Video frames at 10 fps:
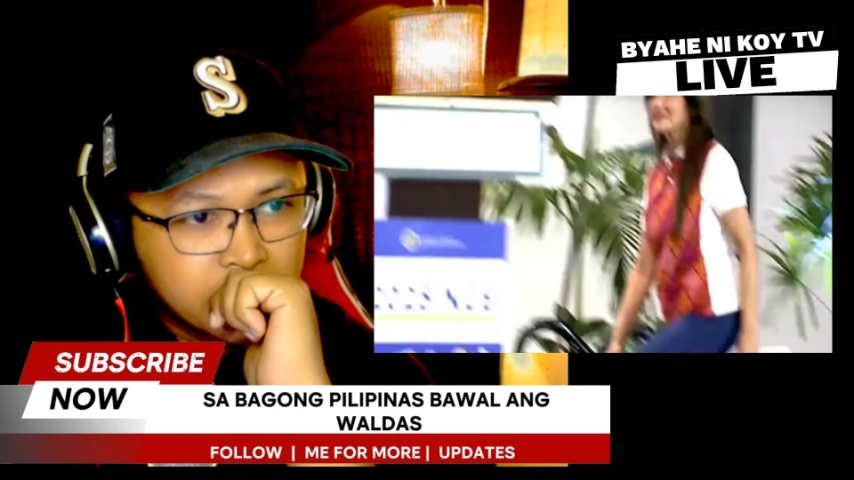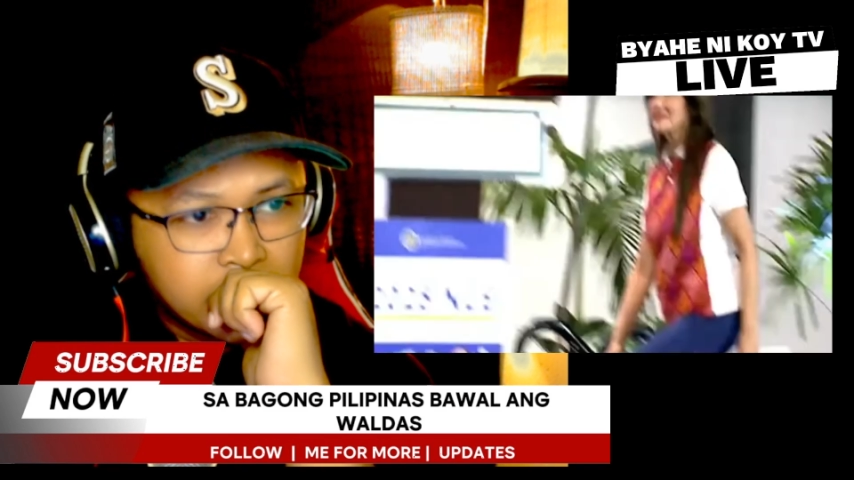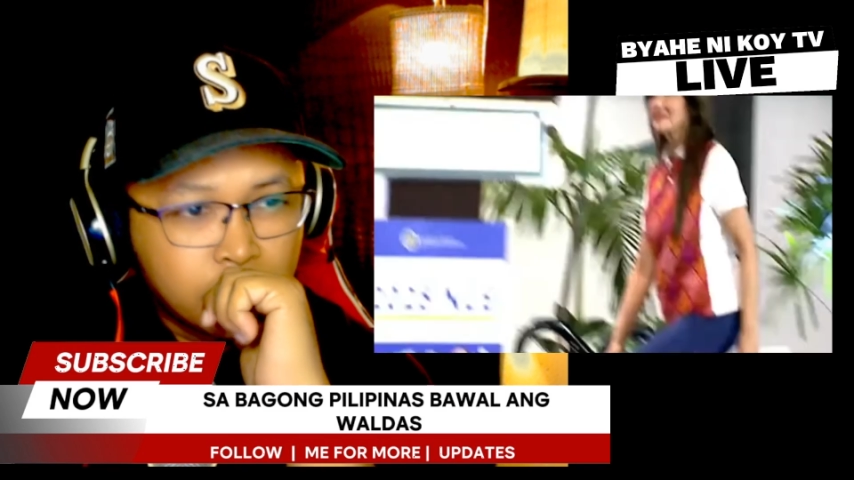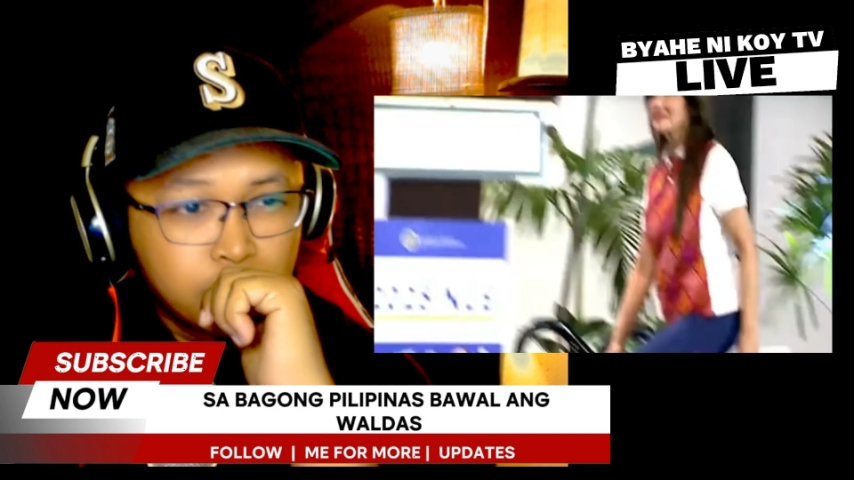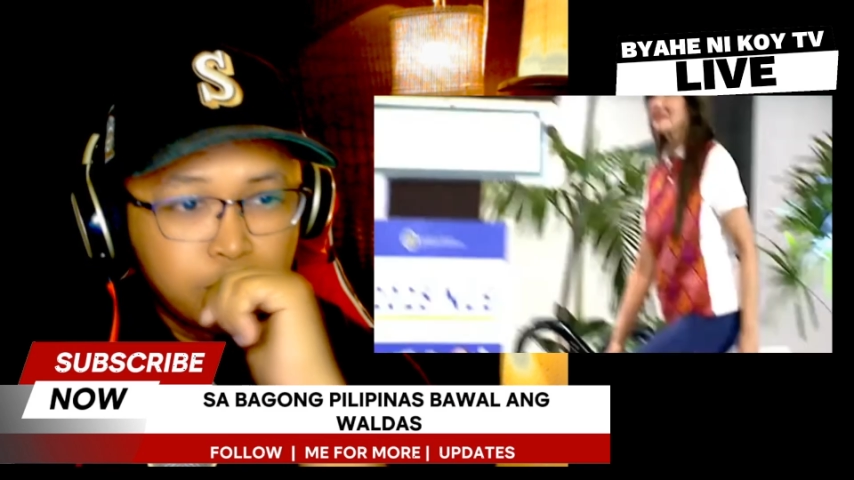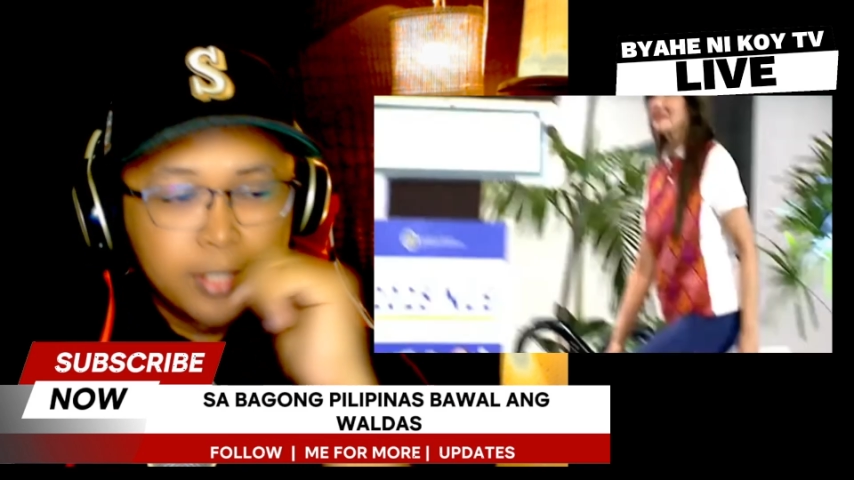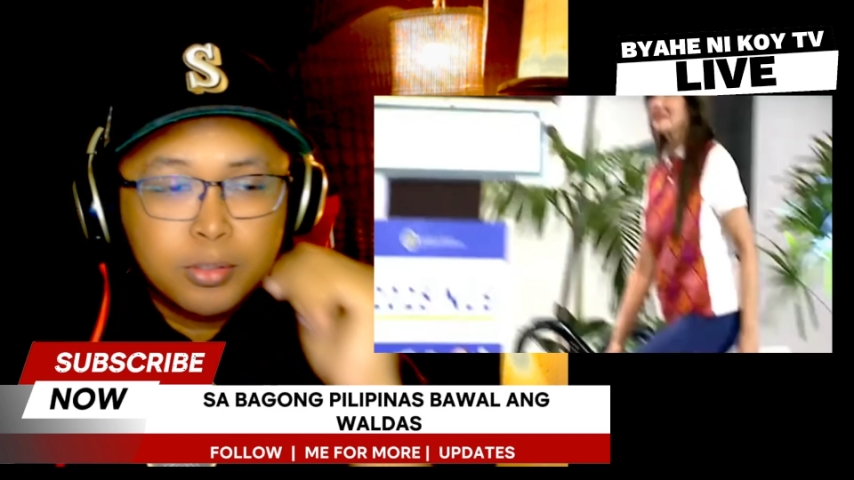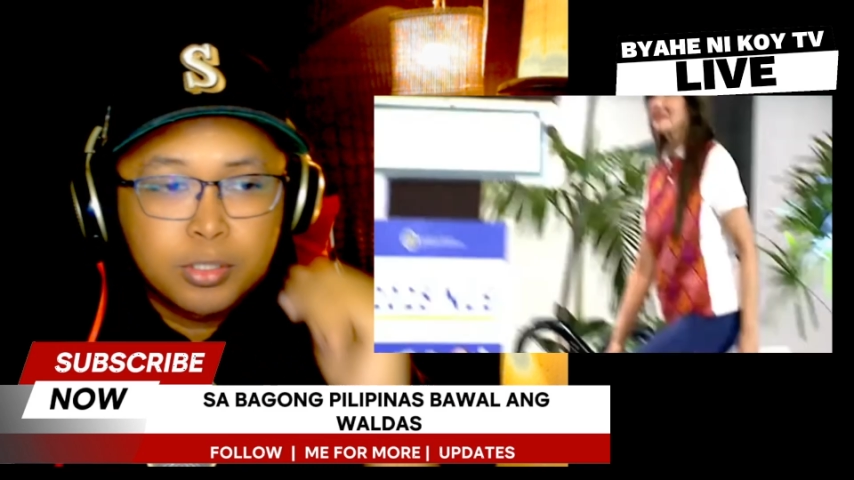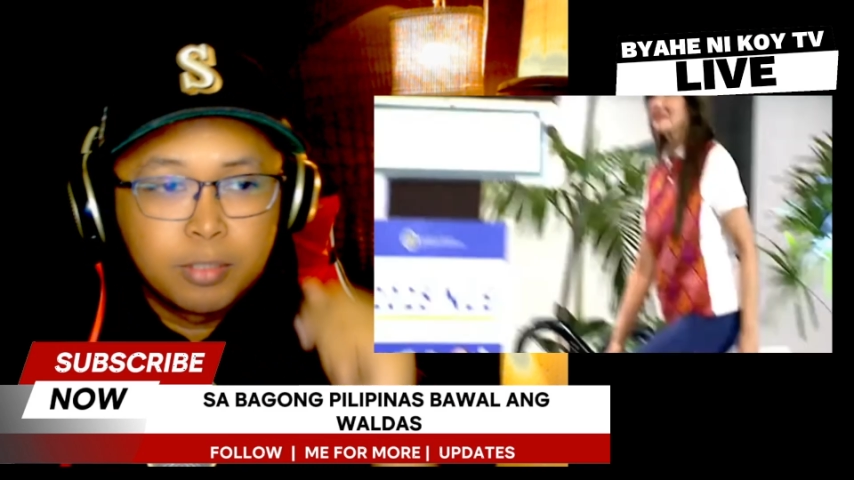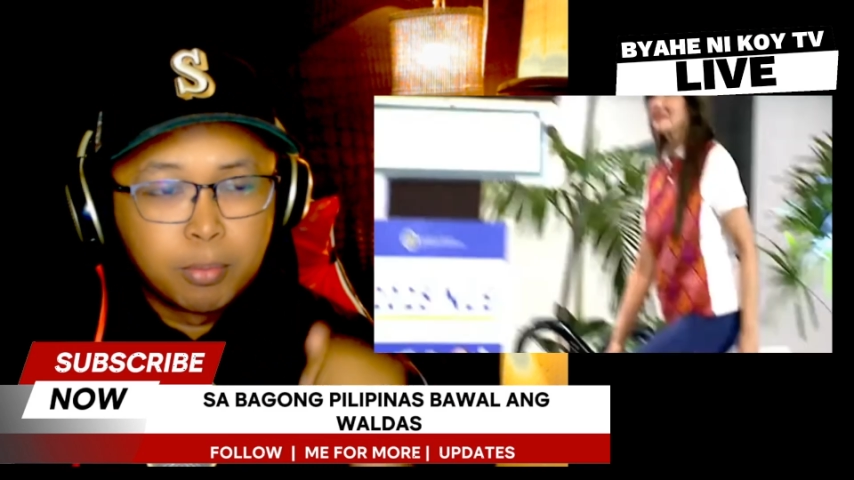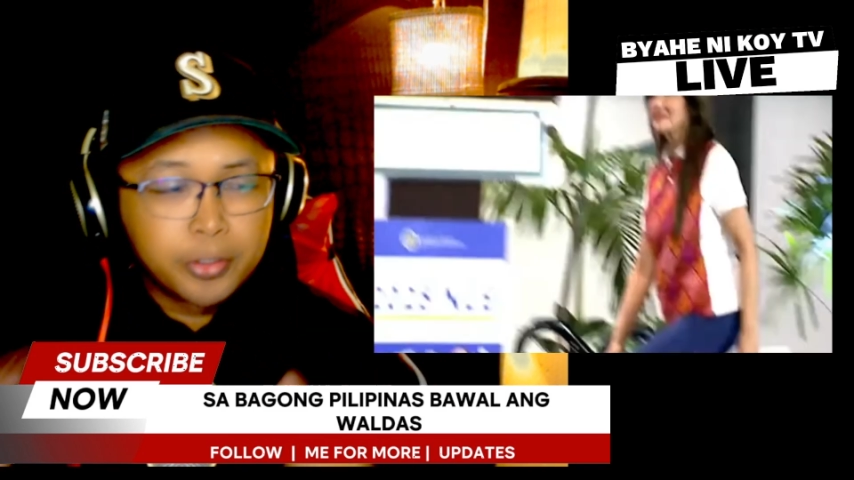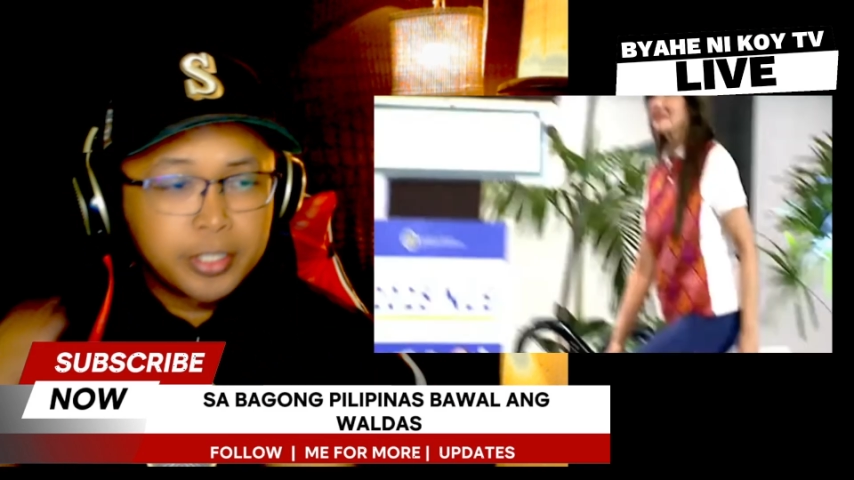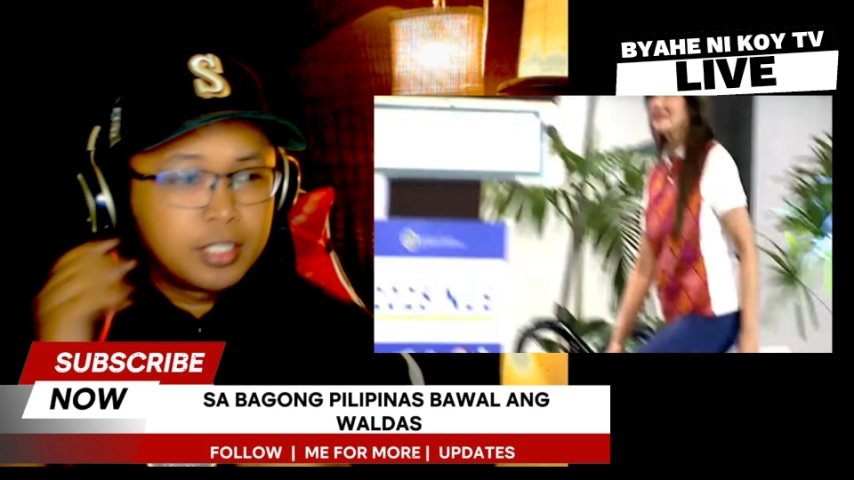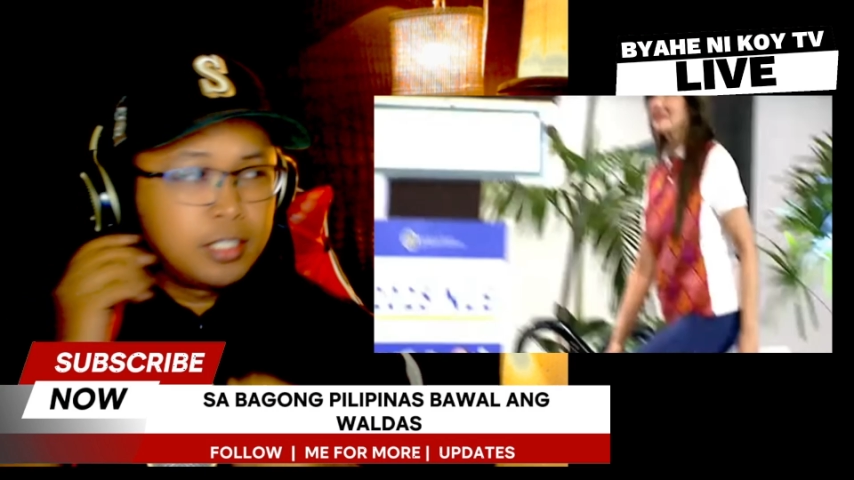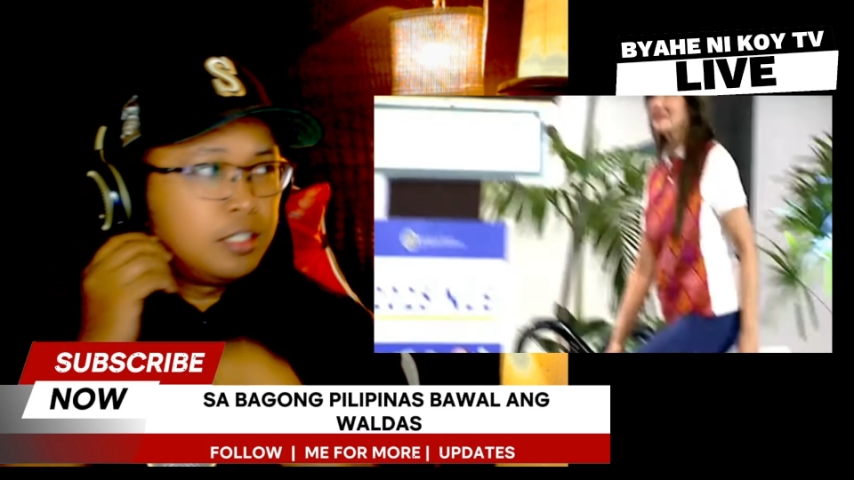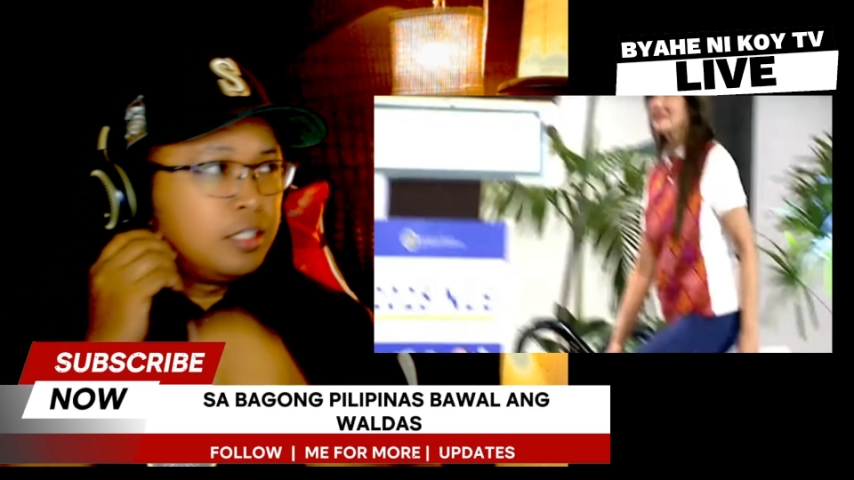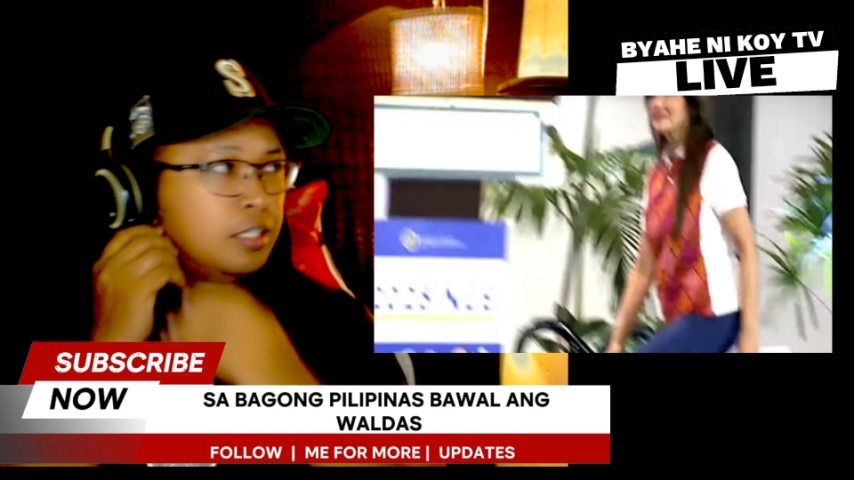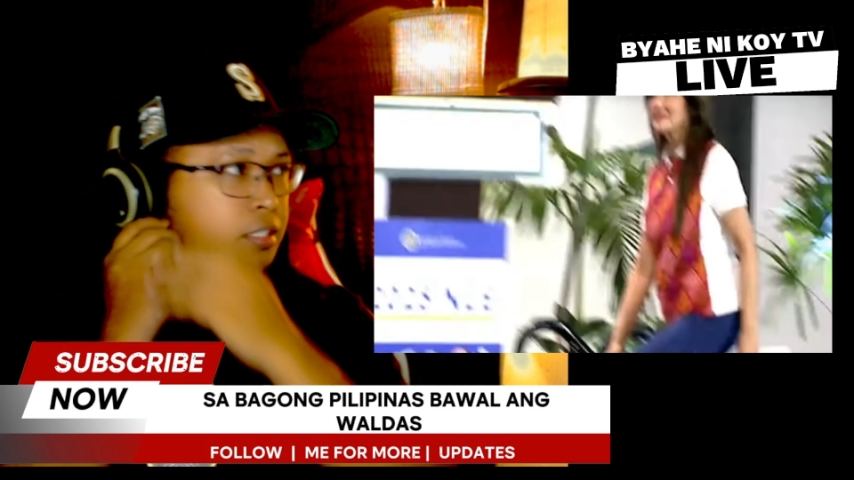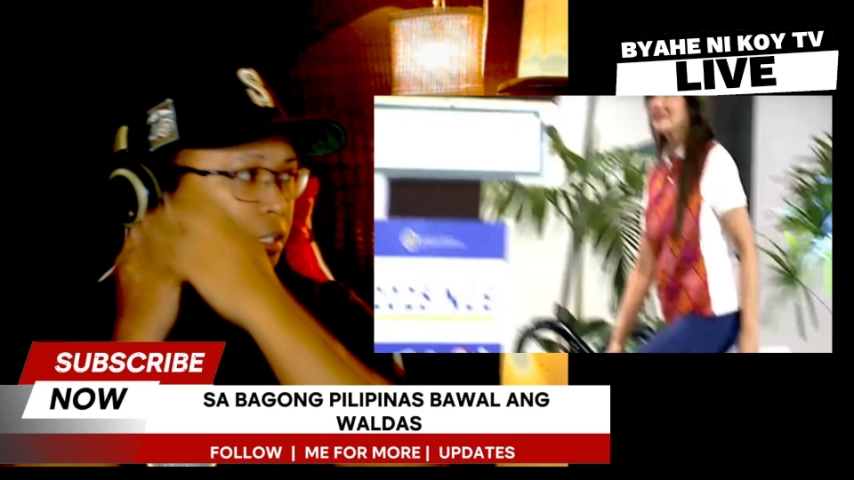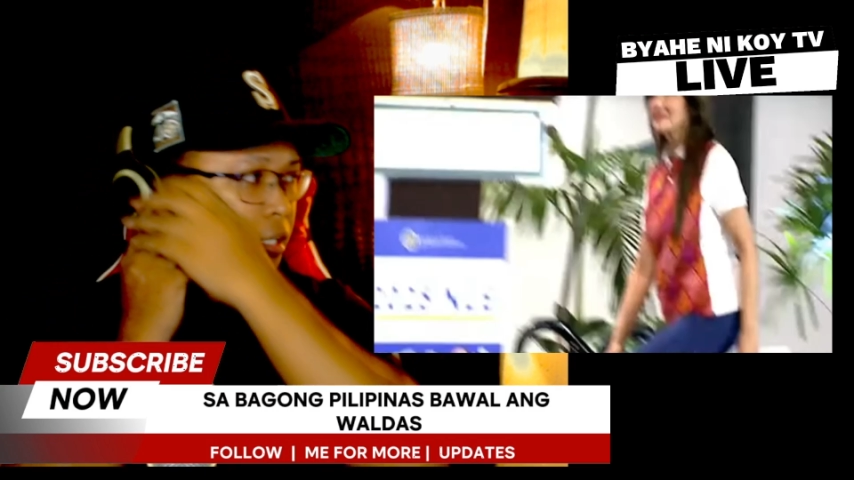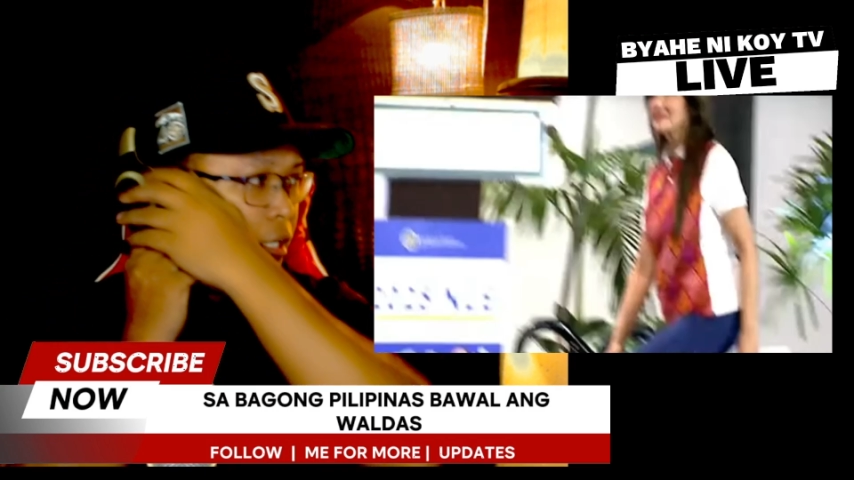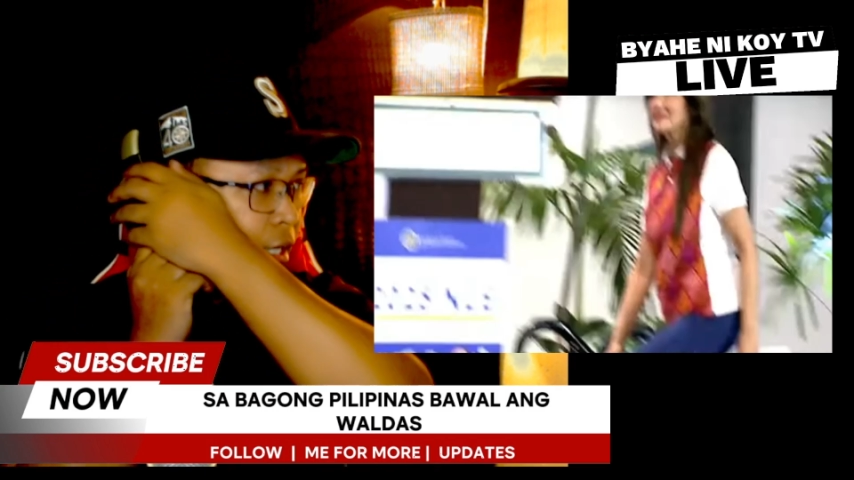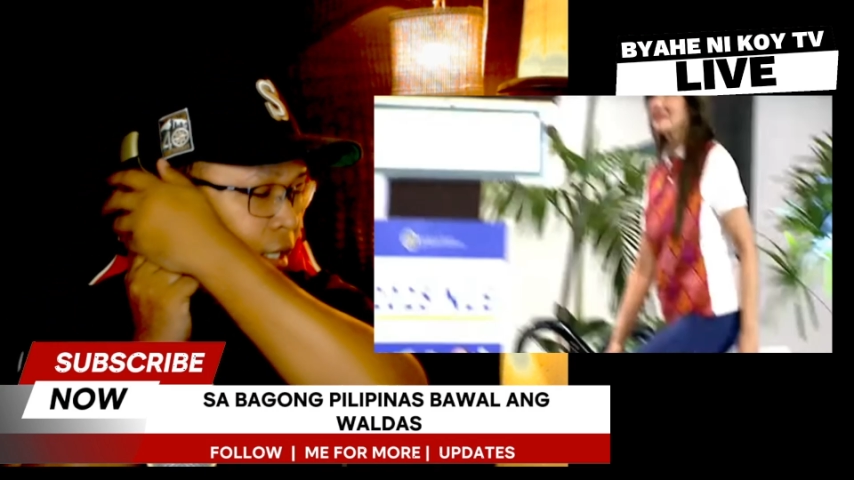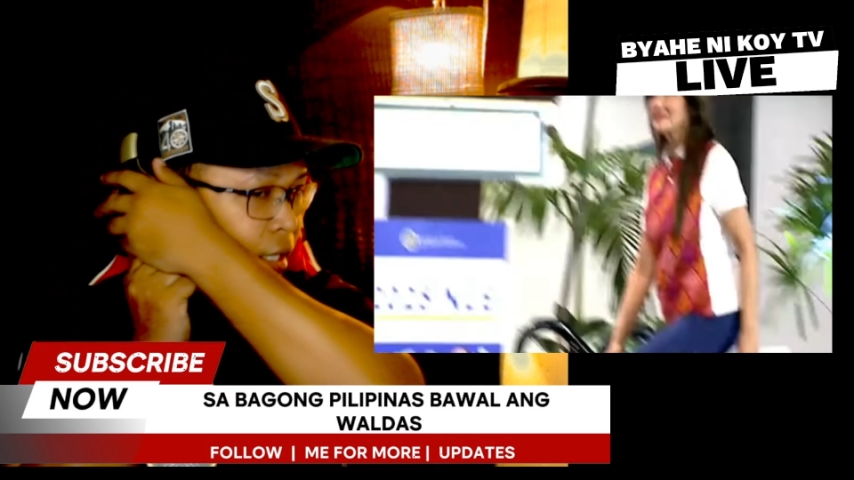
Kompleto si Borgie, si, uh,